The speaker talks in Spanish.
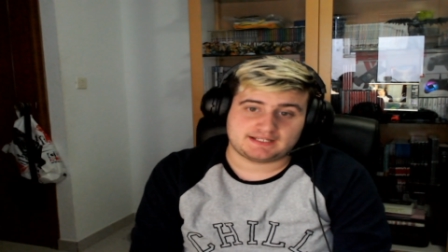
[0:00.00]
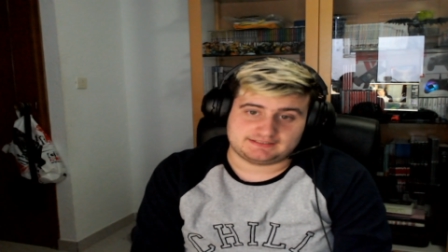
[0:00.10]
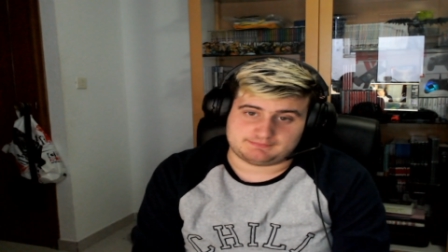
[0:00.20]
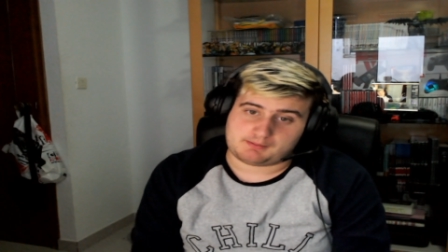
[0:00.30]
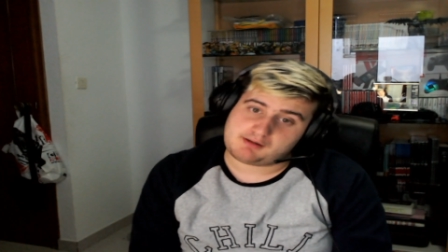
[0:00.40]

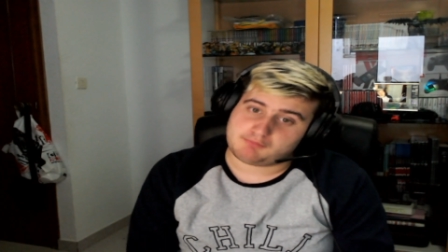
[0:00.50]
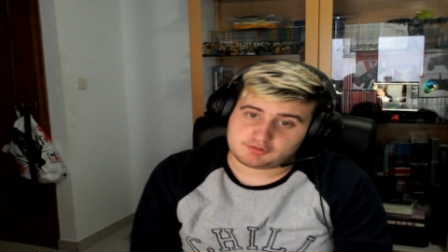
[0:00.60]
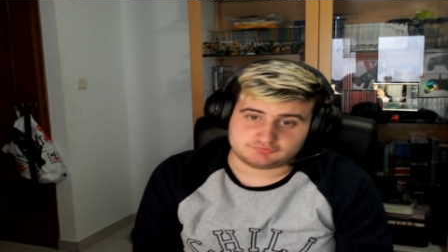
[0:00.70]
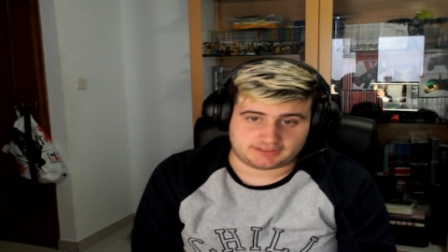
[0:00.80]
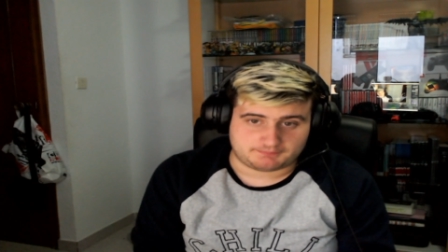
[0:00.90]
llevaba, bueno,
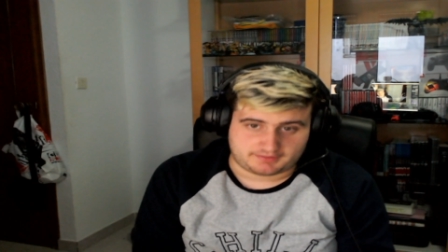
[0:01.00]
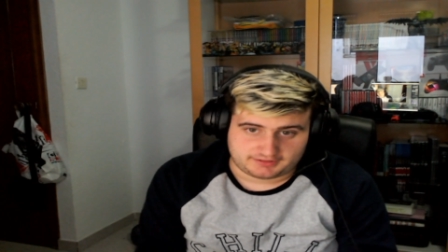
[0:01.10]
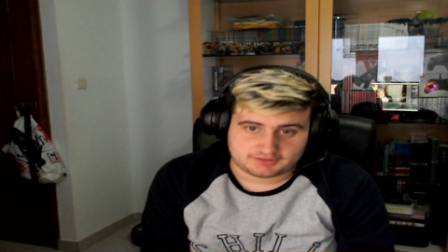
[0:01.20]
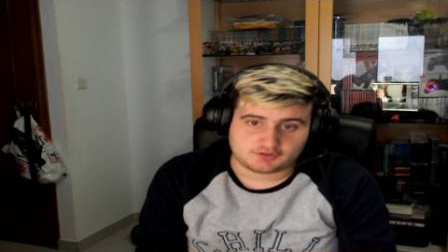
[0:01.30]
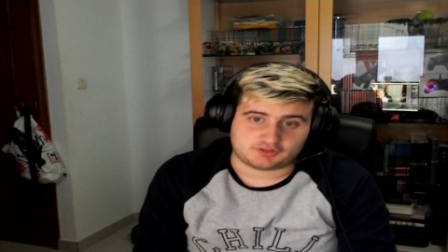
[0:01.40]
un
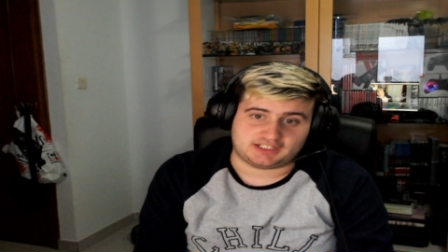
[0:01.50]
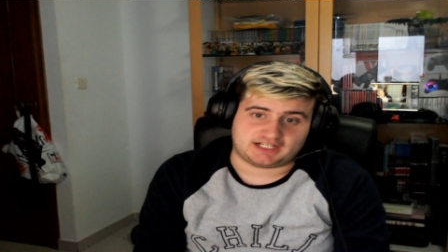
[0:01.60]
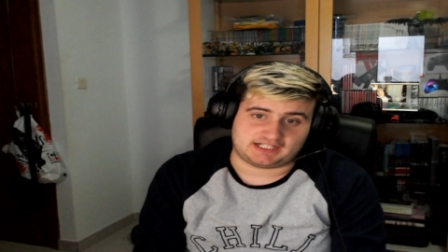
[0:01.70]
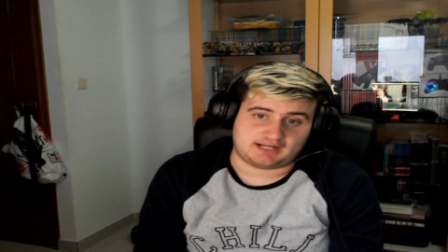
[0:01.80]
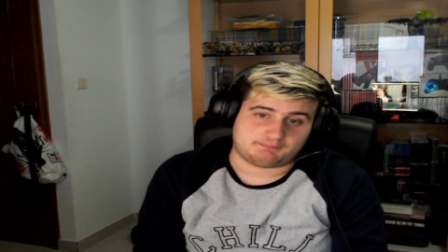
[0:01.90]
tiempecito con el
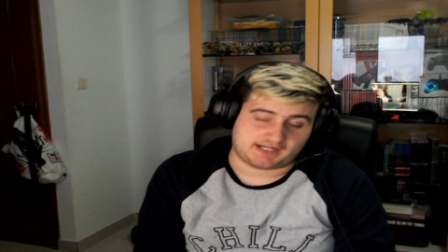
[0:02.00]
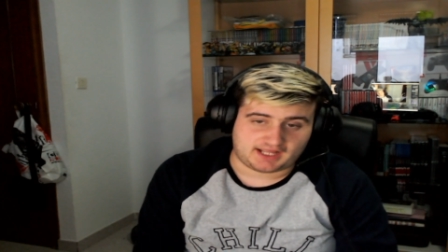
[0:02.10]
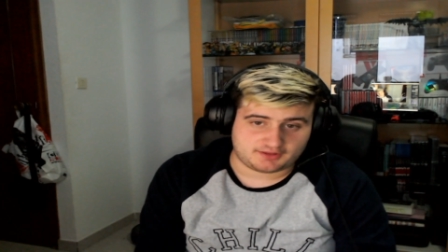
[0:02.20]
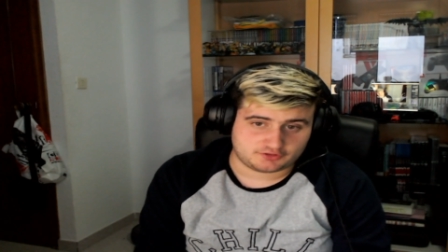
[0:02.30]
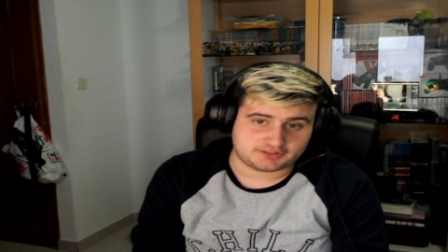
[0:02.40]
canal
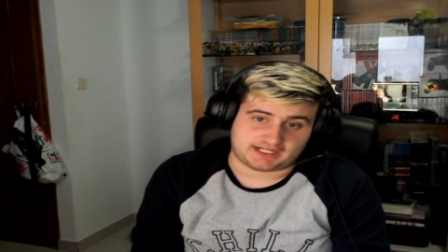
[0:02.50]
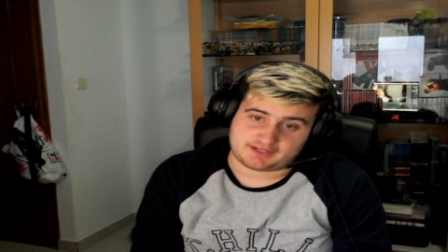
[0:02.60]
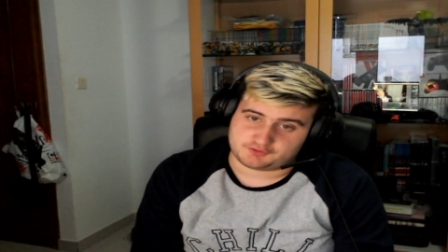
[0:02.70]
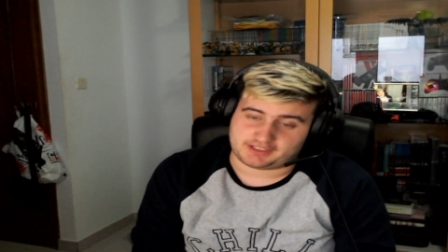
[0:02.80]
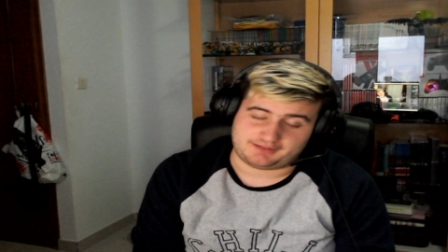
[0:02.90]
parado,
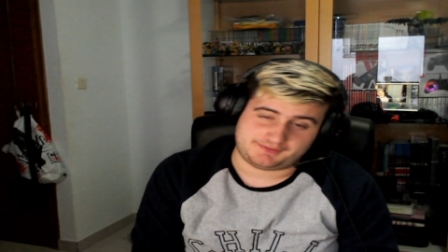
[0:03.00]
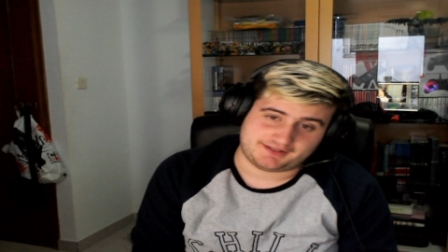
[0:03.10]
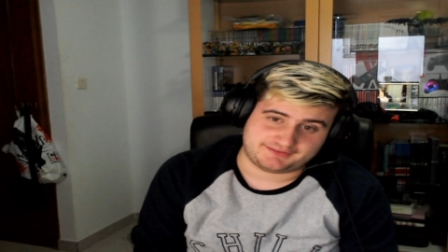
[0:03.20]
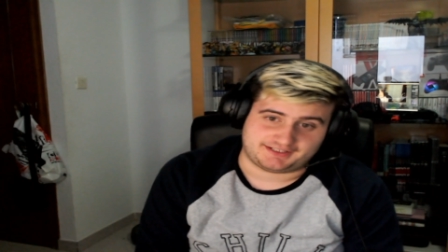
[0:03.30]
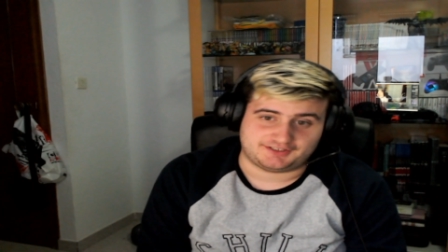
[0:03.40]
dejando que el vídeo
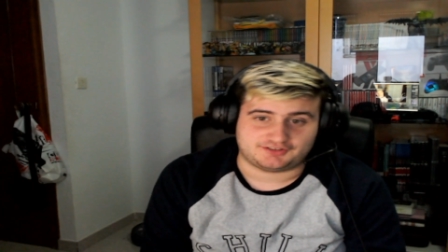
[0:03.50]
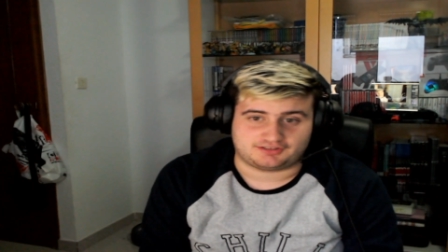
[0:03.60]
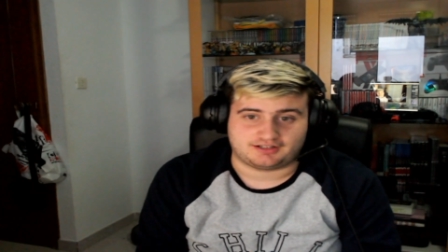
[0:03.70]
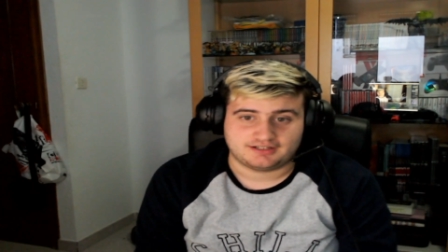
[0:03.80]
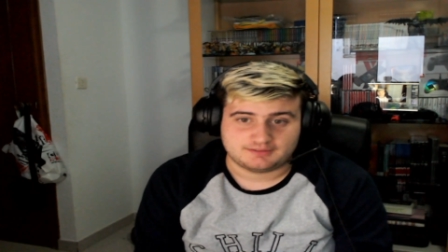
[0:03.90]
anterior
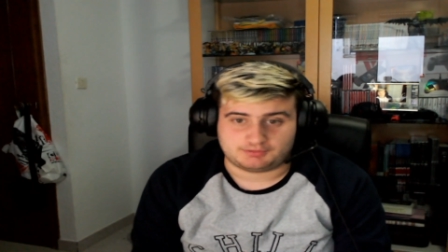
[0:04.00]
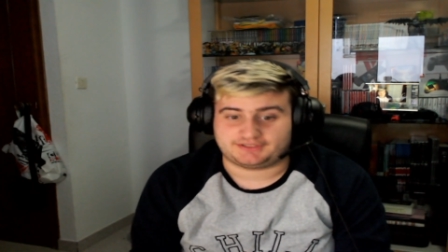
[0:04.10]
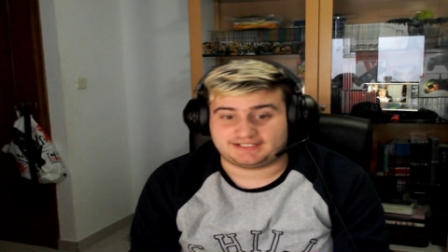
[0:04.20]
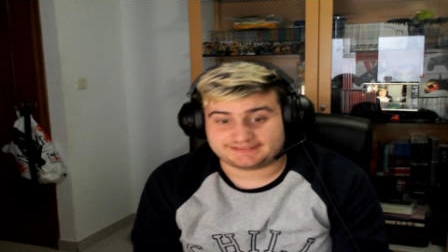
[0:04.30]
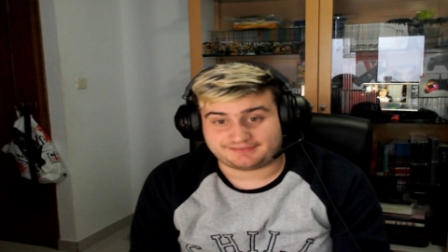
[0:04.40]
pues
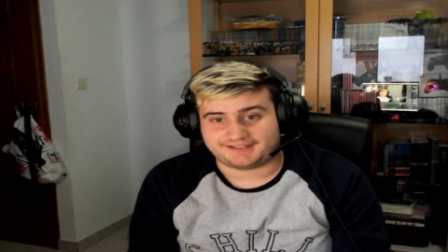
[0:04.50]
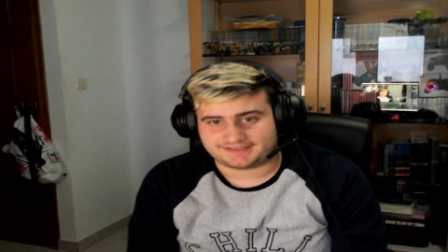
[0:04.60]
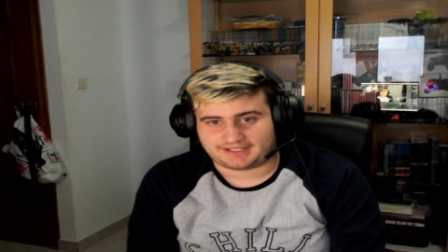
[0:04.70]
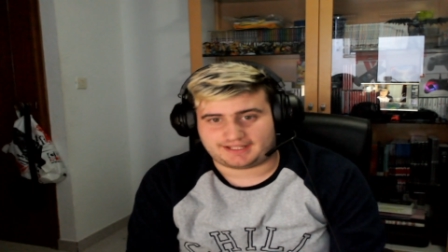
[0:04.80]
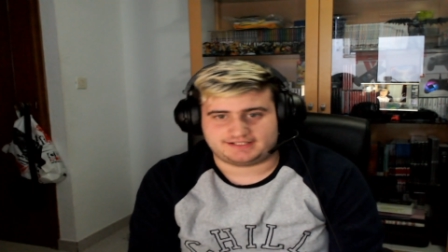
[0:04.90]
ganase
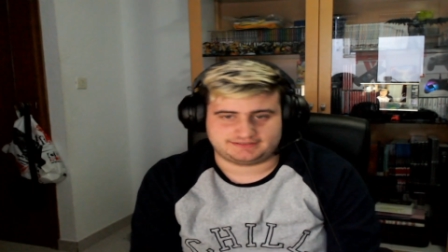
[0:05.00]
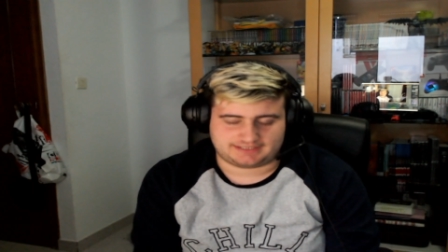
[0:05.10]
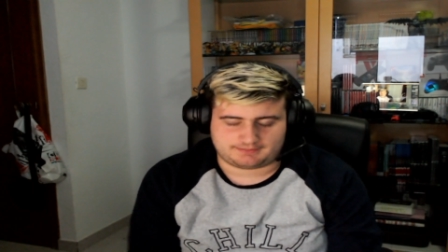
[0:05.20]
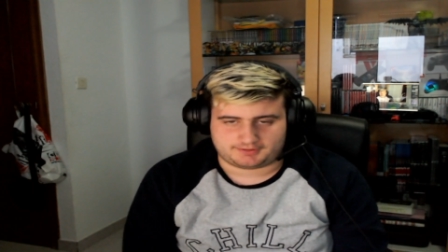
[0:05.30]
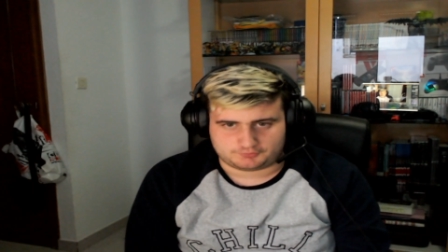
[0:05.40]
cierta
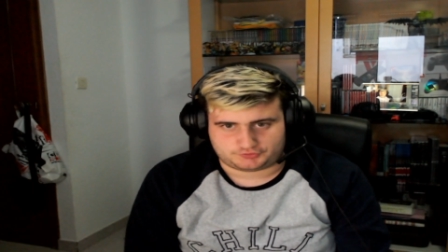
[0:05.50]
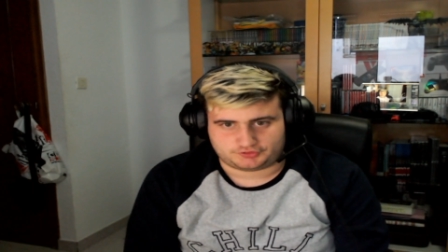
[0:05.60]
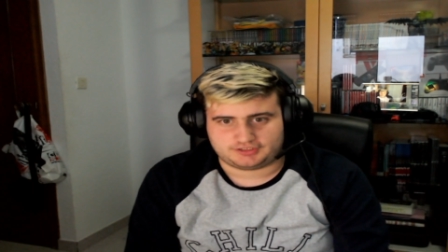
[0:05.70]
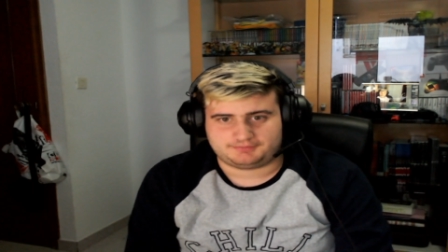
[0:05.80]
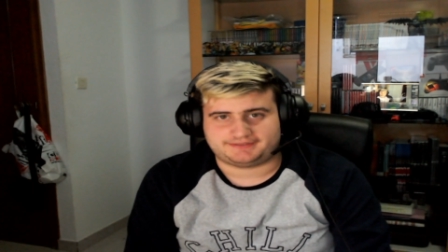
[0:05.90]

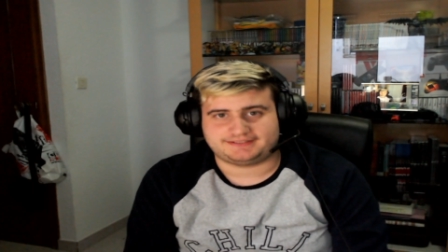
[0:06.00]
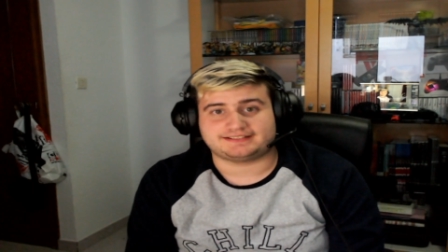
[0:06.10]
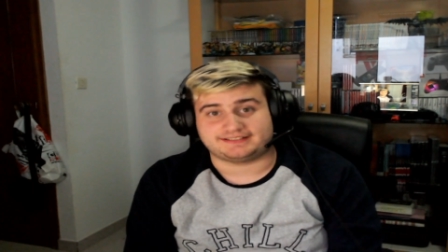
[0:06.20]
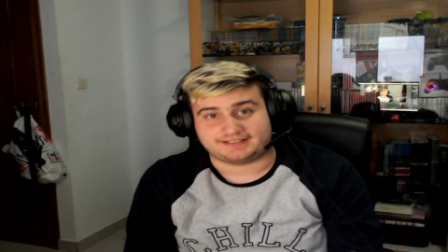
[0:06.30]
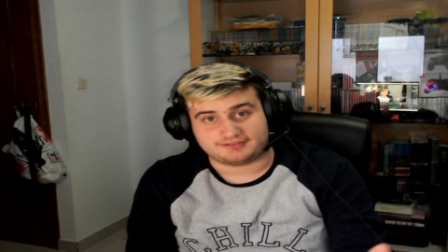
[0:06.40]
repercusión y
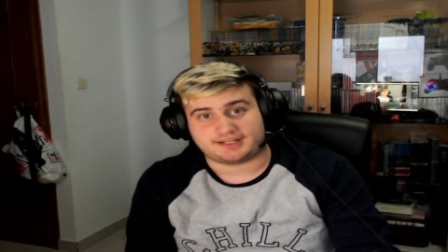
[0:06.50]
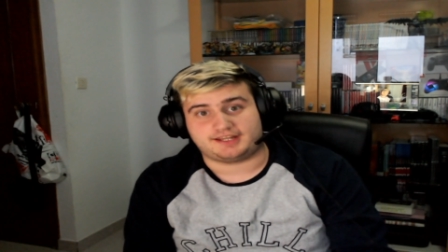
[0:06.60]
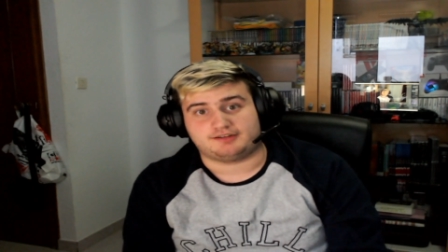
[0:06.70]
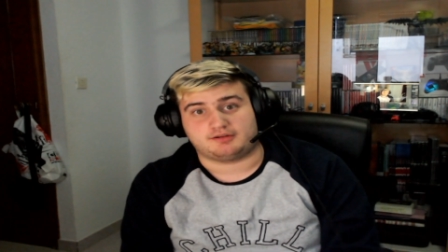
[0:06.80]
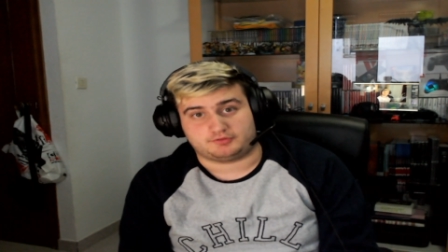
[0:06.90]
visitas y creo que
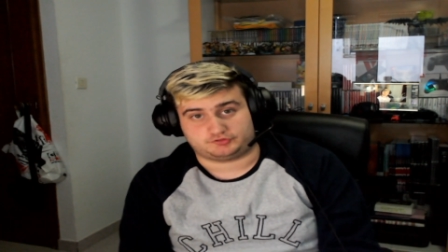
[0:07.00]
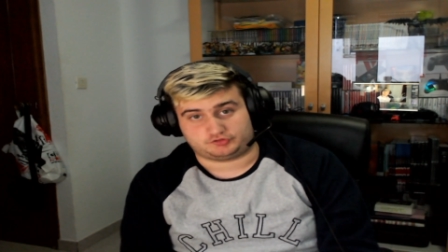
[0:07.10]
lo hemos